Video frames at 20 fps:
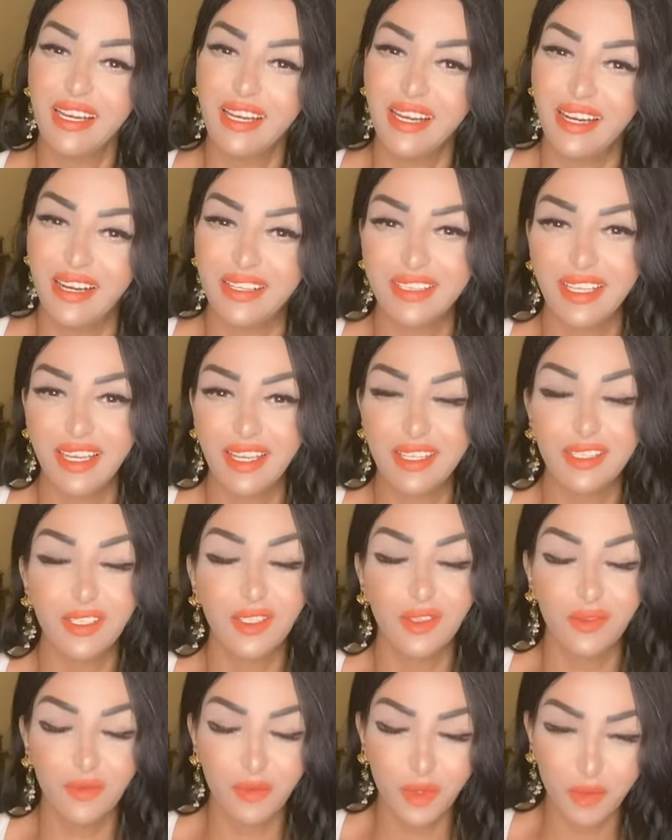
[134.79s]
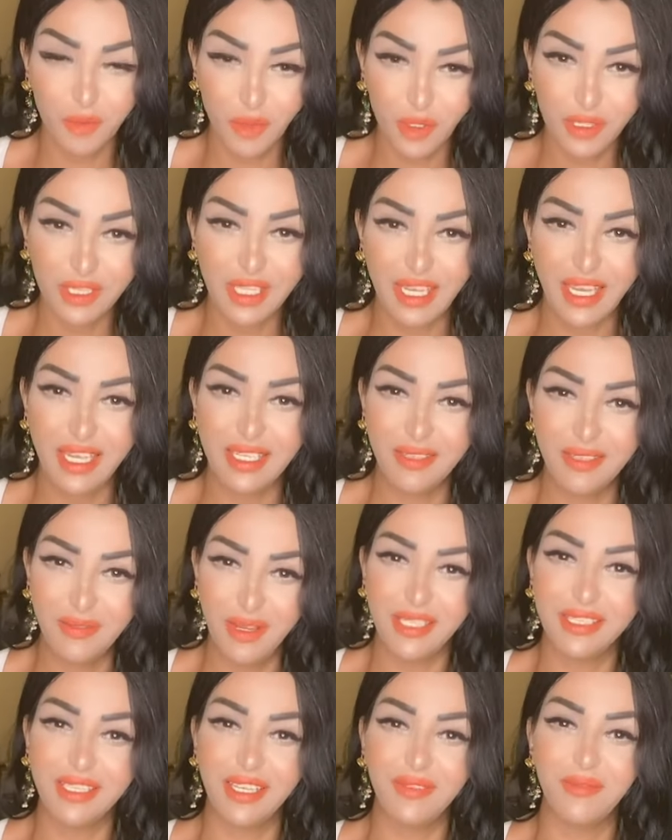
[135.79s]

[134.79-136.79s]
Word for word: قطع بمده يعني بعد